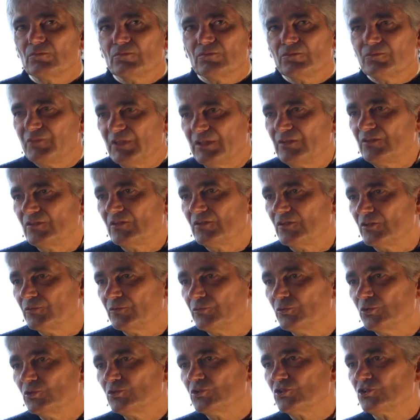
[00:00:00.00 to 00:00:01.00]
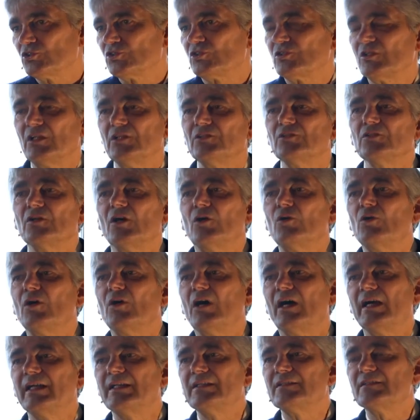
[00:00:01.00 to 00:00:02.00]
wenn gewünscht, also auch
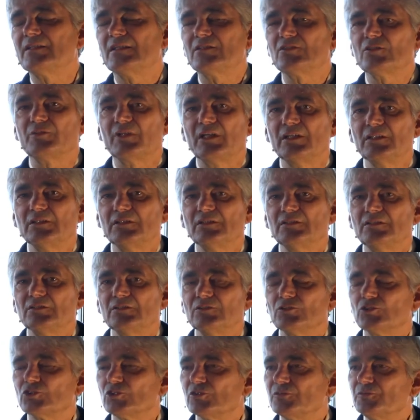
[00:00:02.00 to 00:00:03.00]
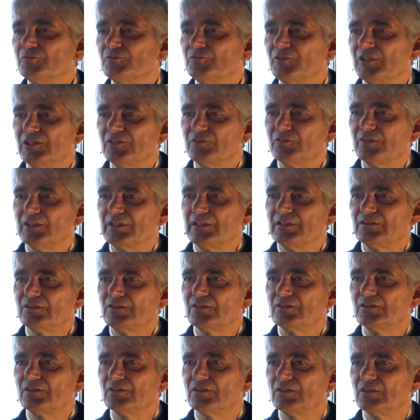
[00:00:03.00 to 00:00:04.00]
Einsatz auf allen Schiffen
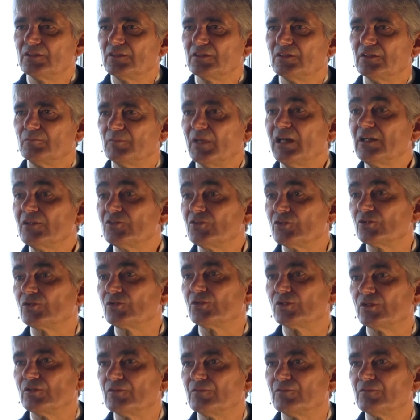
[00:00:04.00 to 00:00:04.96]
weltweit äh, machen zu können.